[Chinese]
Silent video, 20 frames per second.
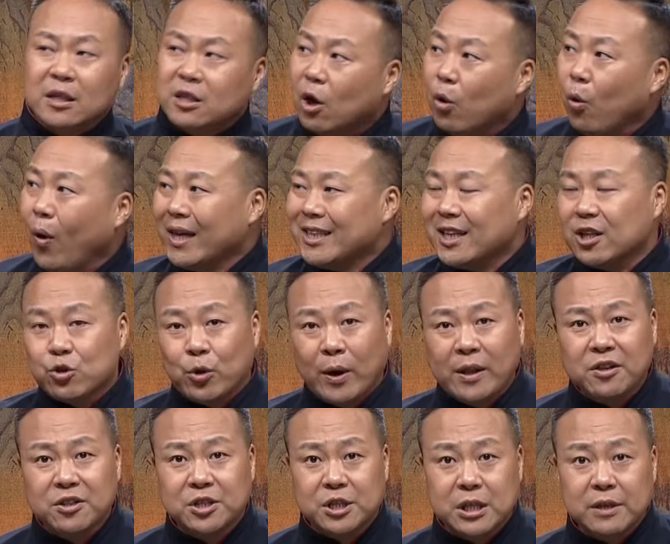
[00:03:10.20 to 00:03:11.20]
这话一
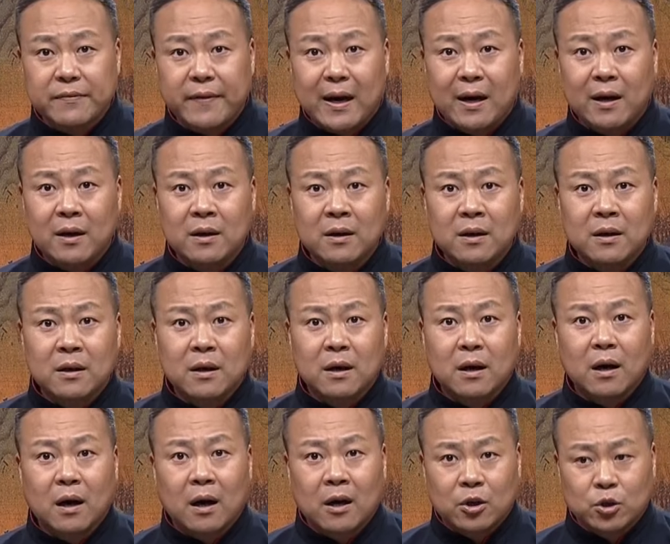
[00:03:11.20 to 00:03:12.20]
传到齐王
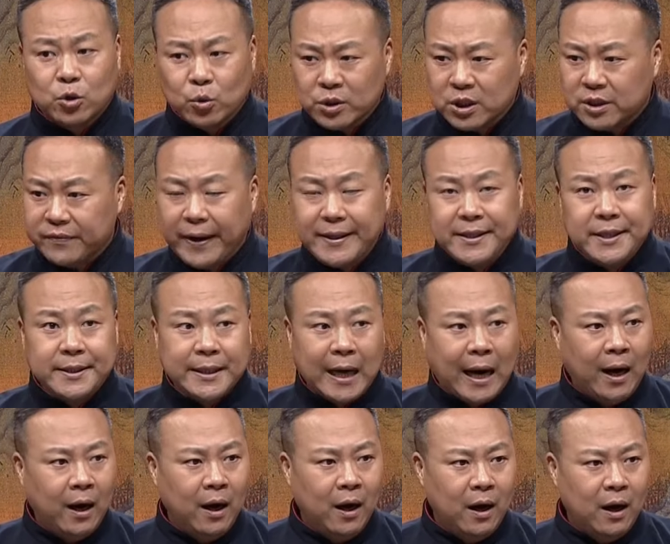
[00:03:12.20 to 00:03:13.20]
耳中，齐王一
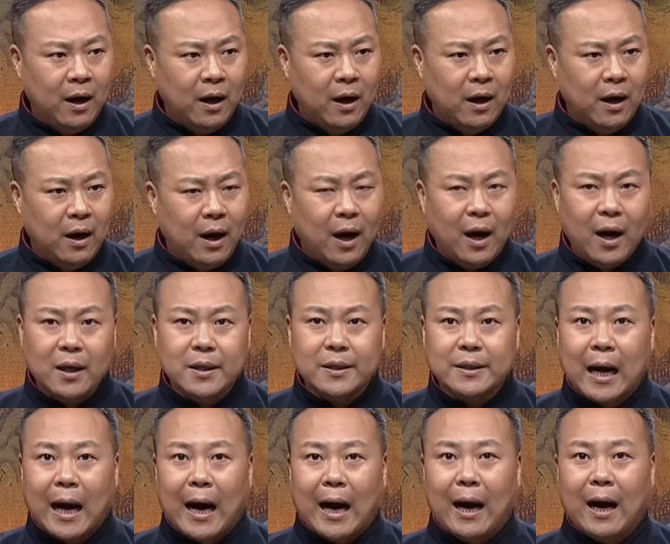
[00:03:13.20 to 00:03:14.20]
想：“哎
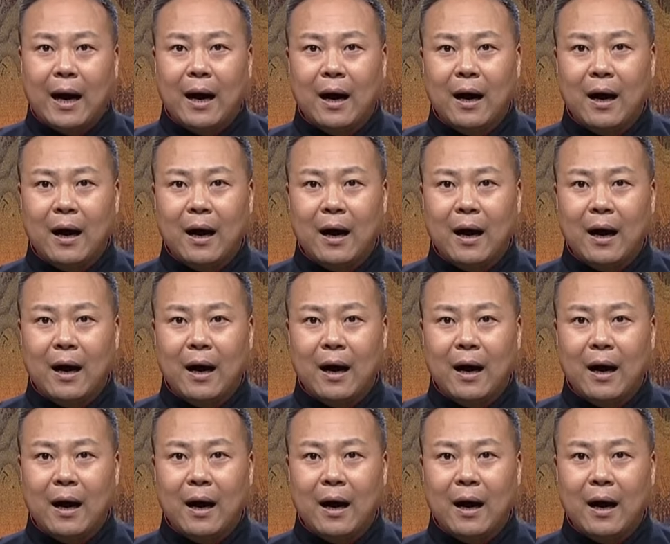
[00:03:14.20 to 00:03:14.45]
呀，